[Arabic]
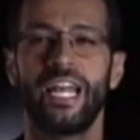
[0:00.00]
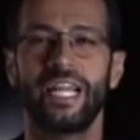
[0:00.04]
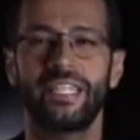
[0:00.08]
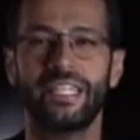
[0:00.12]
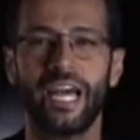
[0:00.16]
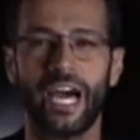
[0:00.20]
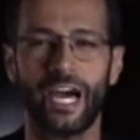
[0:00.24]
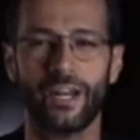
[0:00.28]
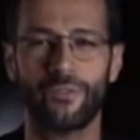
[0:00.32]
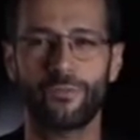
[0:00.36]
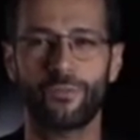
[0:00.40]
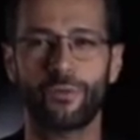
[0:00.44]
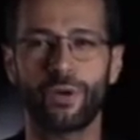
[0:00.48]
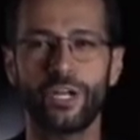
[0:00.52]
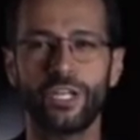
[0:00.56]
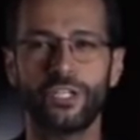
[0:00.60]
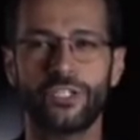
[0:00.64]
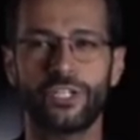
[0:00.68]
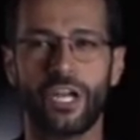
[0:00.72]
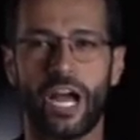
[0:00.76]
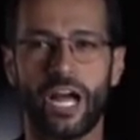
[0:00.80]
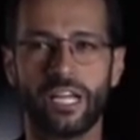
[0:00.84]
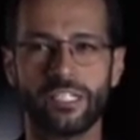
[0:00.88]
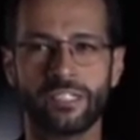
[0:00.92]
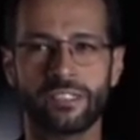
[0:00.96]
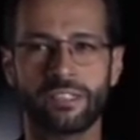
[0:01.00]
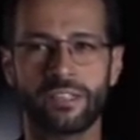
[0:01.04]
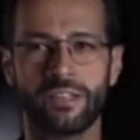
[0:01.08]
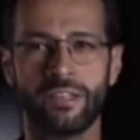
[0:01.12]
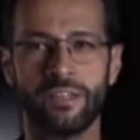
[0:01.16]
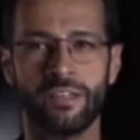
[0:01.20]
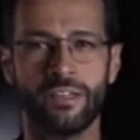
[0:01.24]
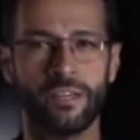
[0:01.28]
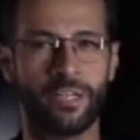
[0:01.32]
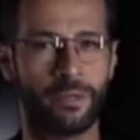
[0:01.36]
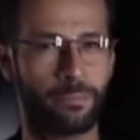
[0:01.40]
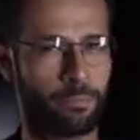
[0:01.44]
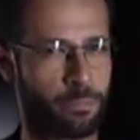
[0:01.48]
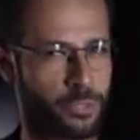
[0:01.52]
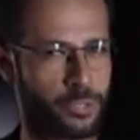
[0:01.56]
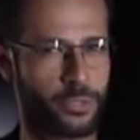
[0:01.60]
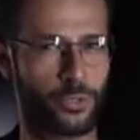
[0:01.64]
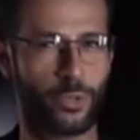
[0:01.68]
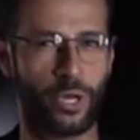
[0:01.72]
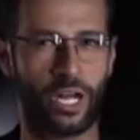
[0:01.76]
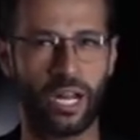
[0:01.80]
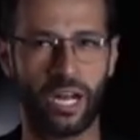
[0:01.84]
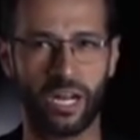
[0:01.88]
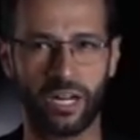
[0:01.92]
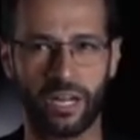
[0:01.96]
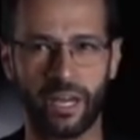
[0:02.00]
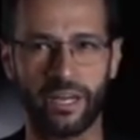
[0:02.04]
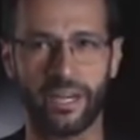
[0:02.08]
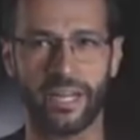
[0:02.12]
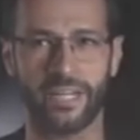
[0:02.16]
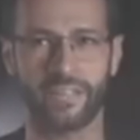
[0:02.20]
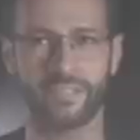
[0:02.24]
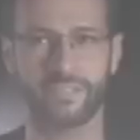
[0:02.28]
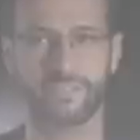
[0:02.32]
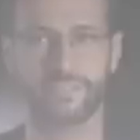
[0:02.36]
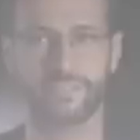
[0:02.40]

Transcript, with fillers: لتعرفوا كل شيء حصري بسرعة على القناة